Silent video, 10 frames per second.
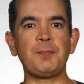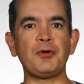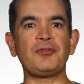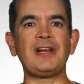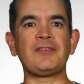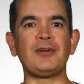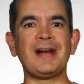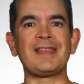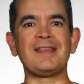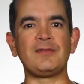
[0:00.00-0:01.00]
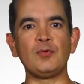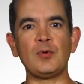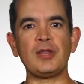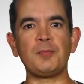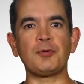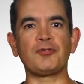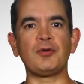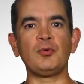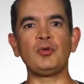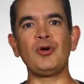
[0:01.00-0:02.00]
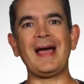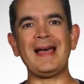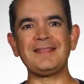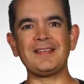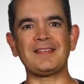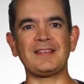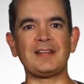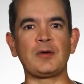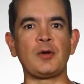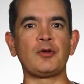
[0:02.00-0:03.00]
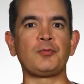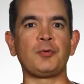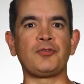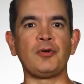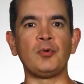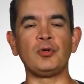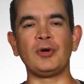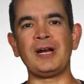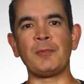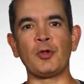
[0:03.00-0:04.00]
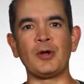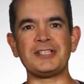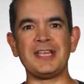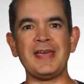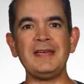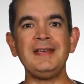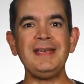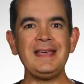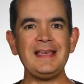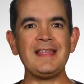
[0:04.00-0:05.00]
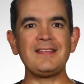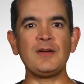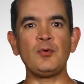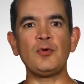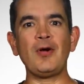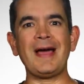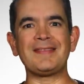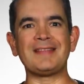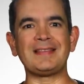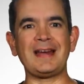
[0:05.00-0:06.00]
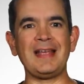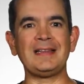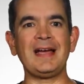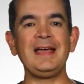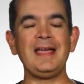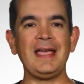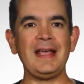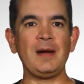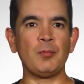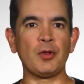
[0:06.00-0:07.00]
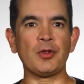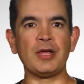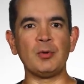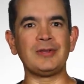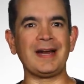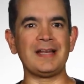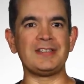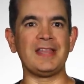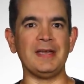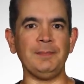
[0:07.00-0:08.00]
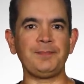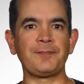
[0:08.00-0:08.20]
puedo seleccionar desde un cuadro por segundo hasta 60 cuadros por segundo en el modo HD y desde 1 hasta 30 en el modo de Ultra HD.